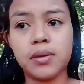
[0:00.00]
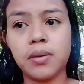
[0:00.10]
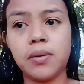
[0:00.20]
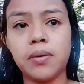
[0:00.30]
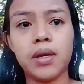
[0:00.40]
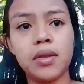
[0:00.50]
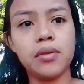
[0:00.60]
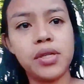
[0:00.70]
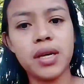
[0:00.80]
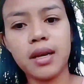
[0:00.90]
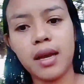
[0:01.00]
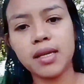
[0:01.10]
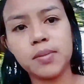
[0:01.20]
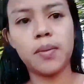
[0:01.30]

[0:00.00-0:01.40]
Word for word: So, ito siya guys.